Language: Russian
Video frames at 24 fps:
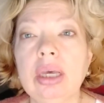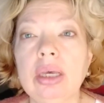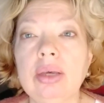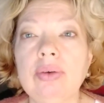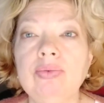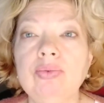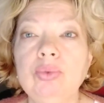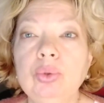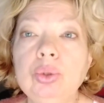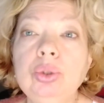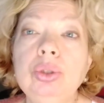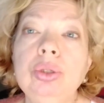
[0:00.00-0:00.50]

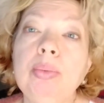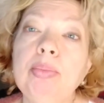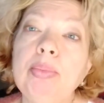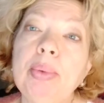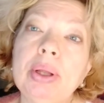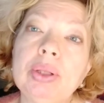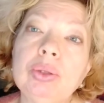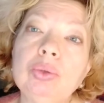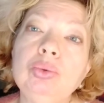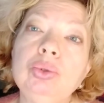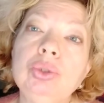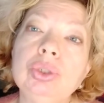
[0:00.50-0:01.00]
Вот не
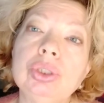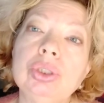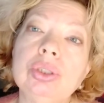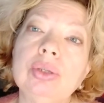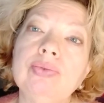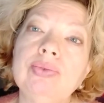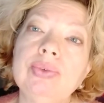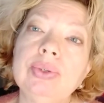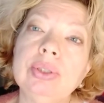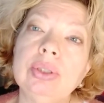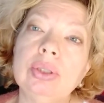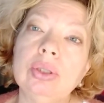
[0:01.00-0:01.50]
получится
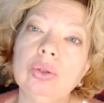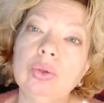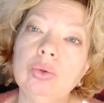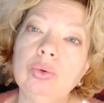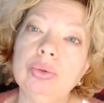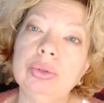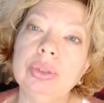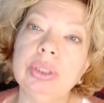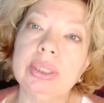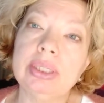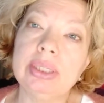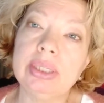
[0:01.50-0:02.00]
в этот
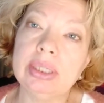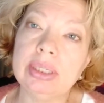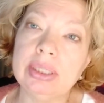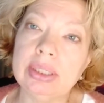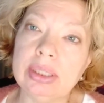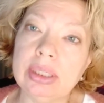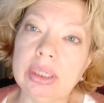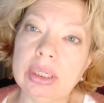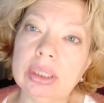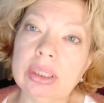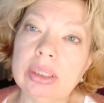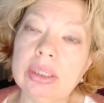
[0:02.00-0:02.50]
год
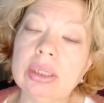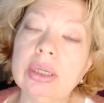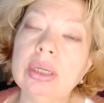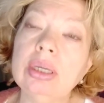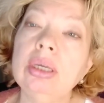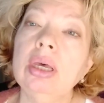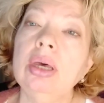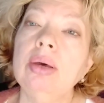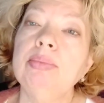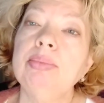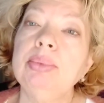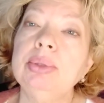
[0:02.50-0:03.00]
отсидеться,
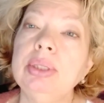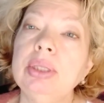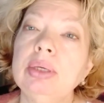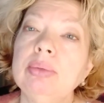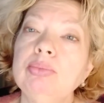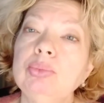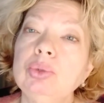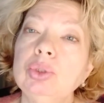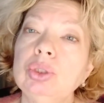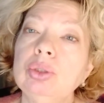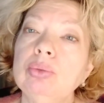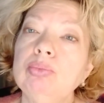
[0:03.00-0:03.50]

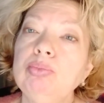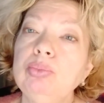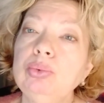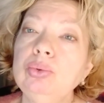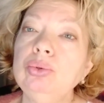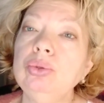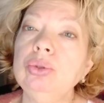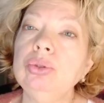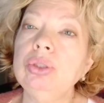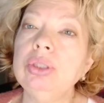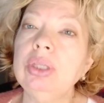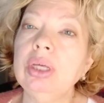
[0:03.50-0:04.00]
потому что
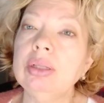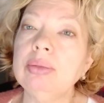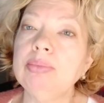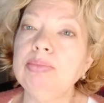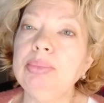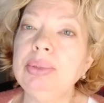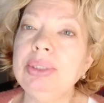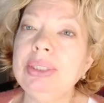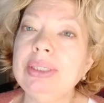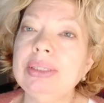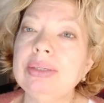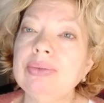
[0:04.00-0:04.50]
будет
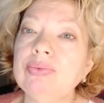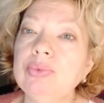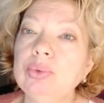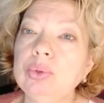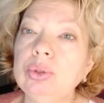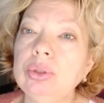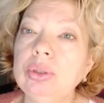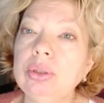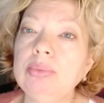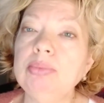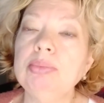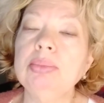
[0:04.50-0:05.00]
долбить
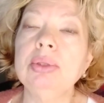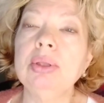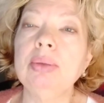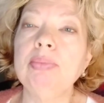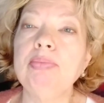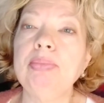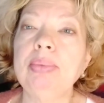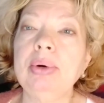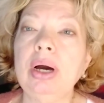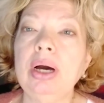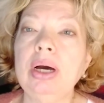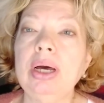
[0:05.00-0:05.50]
вот именно
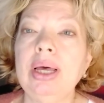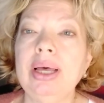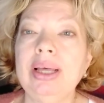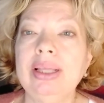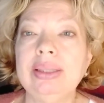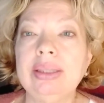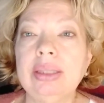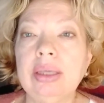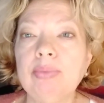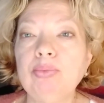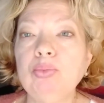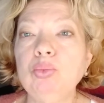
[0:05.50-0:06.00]
по
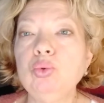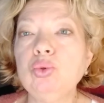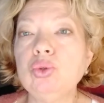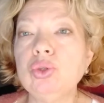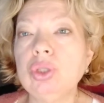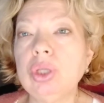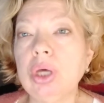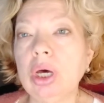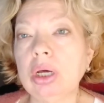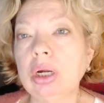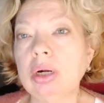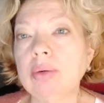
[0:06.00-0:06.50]
тому
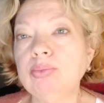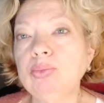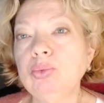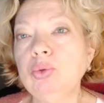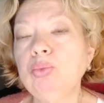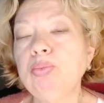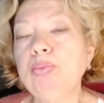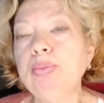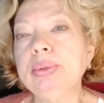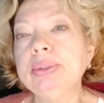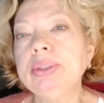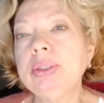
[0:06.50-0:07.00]
старому, ну,
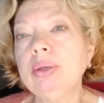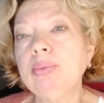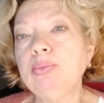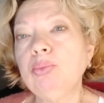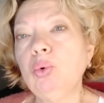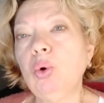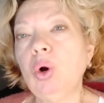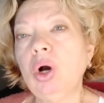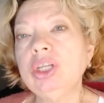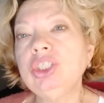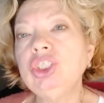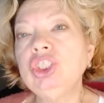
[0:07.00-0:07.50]
по тому
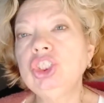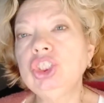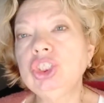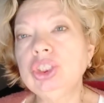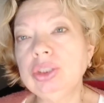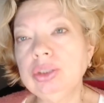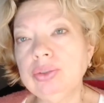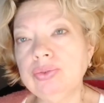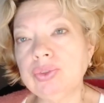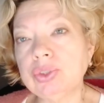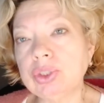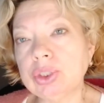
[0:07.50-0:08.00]

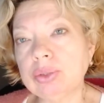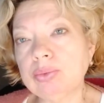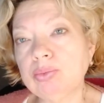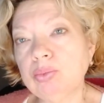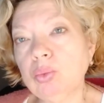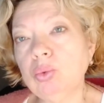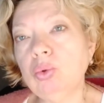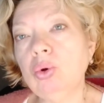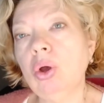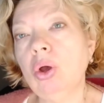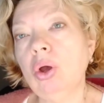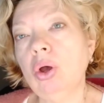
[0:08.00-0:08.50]

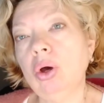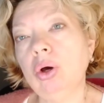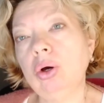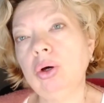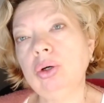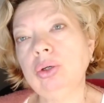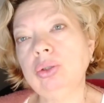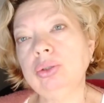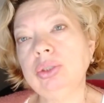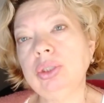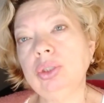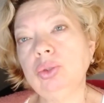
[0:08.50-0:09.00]
отжившему,
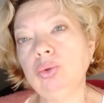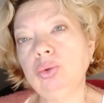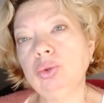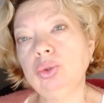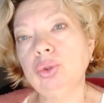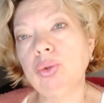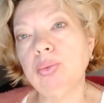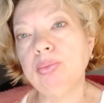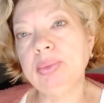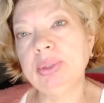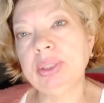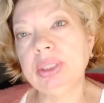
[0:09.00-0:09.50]
а, за то,
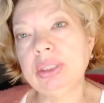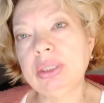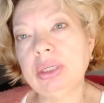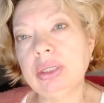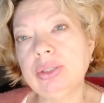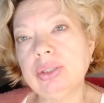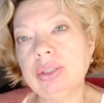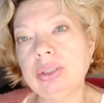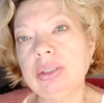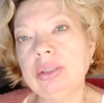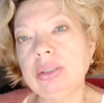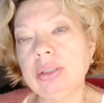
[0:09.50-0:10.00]
что мы
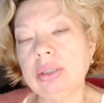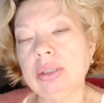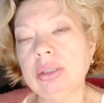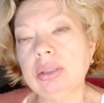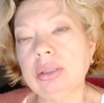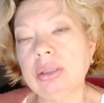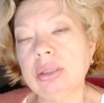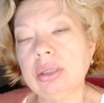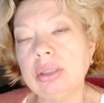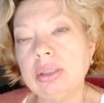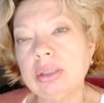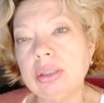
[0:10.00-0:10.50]
зац,
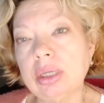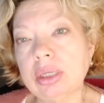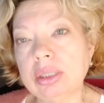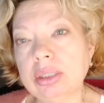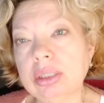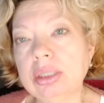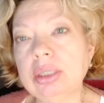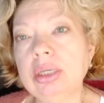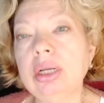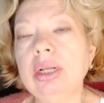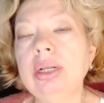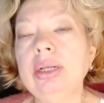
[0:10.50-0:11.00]

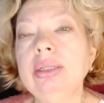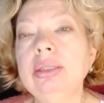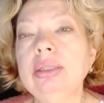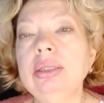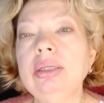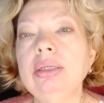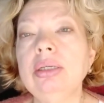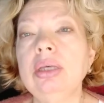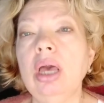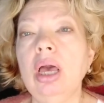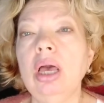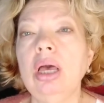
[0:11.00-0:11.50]

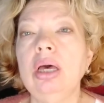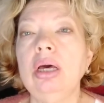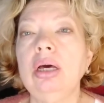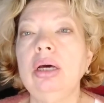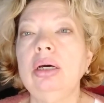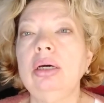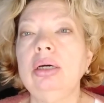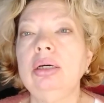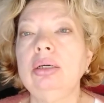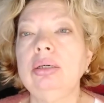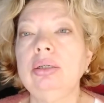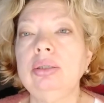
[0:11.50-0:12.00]
зациклены,
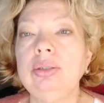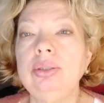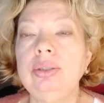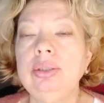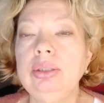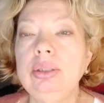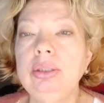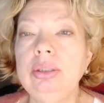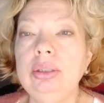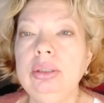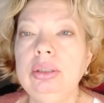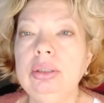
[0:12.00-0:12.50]
а,
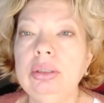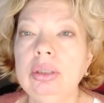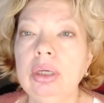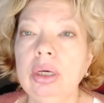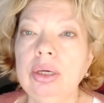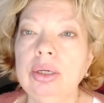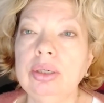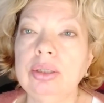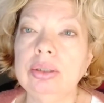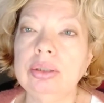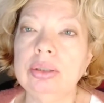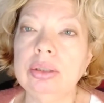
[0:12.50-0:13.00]
и
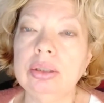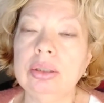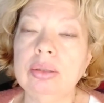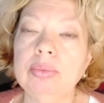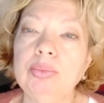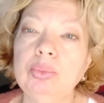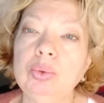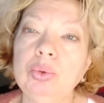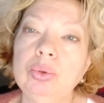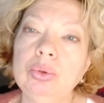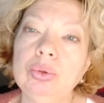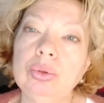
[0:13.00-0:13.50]
а, это
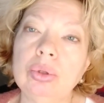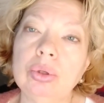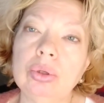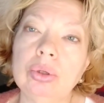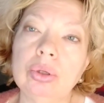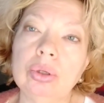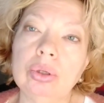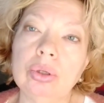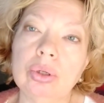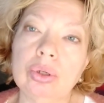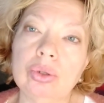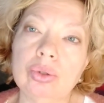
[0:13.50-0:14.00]
будет
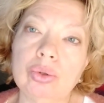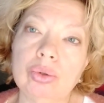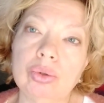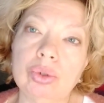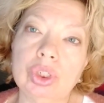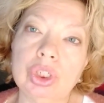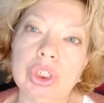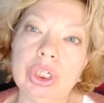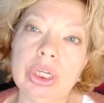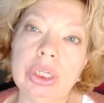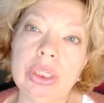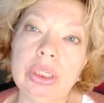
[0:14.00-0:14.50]
э,
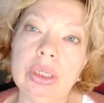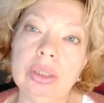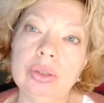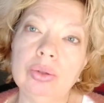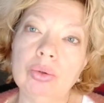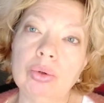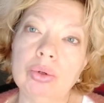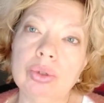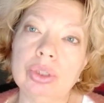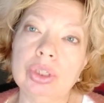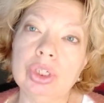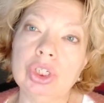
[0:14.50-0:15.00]
разрушение, но
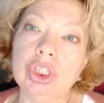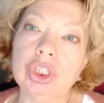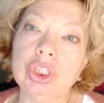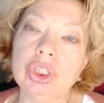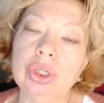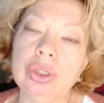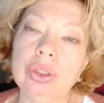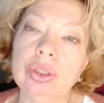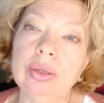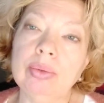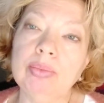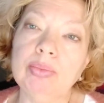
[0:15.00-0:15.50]

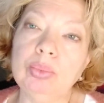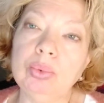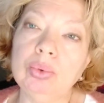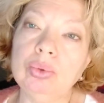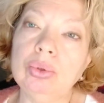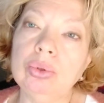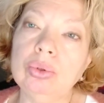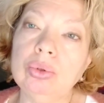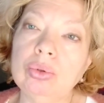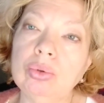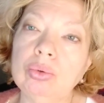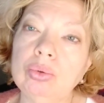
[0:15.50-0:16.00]
разрушение
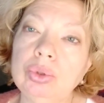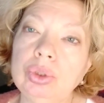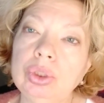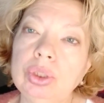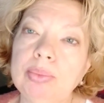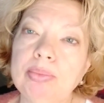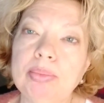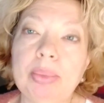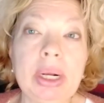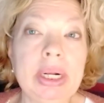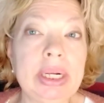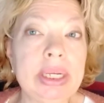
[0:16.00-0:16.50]
будет
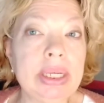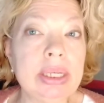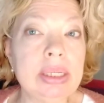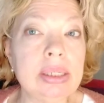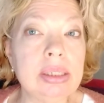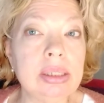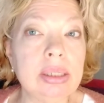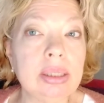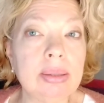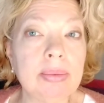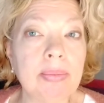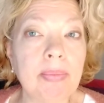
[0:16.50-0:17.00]
очень
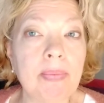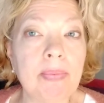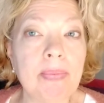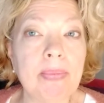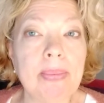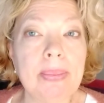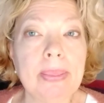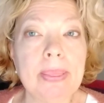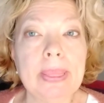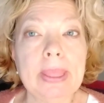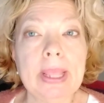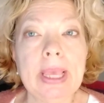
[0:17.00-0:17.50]
болезненным
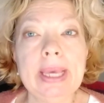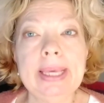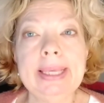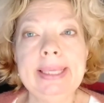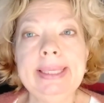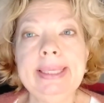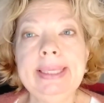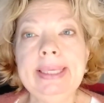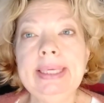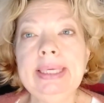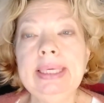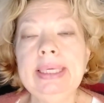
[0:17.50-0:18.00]

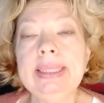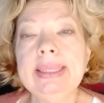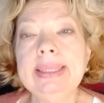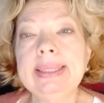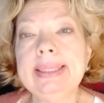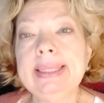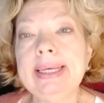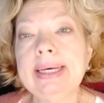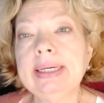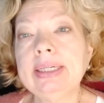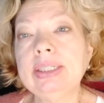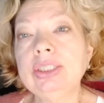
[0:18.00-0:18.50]
и
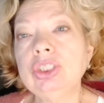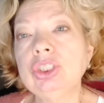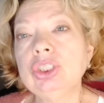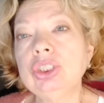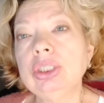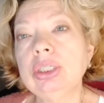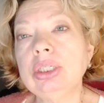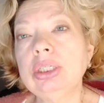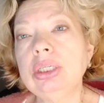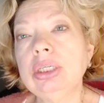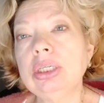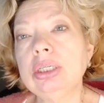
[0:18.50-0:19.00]
также,
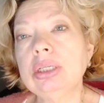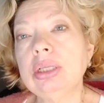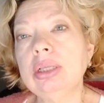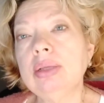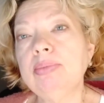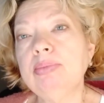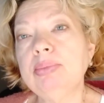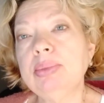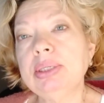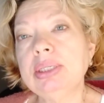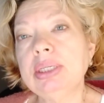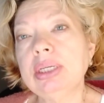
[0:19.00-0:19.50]
если
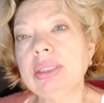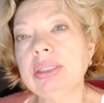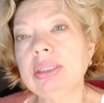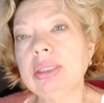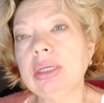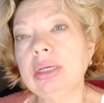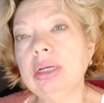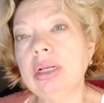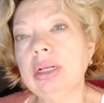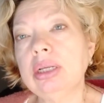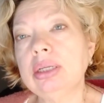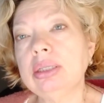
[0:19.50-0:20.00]
мы
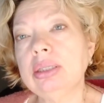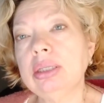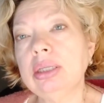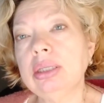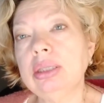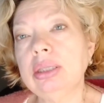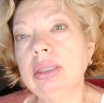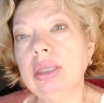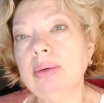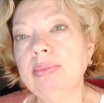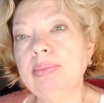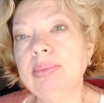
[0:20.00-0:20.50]
зациклены
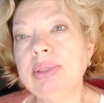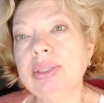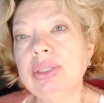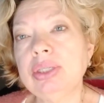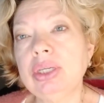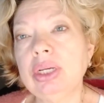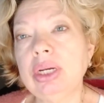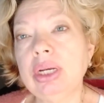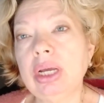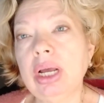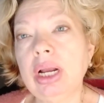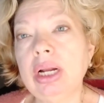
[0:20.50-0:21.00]
на
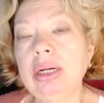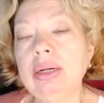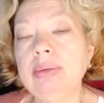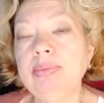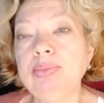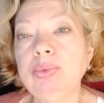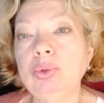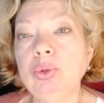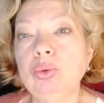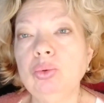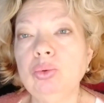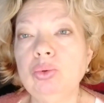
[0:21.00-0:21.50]
материальном,
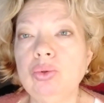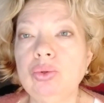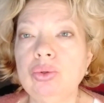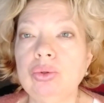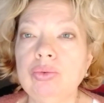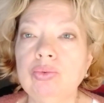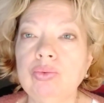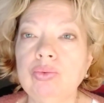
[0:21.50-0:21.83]
то есть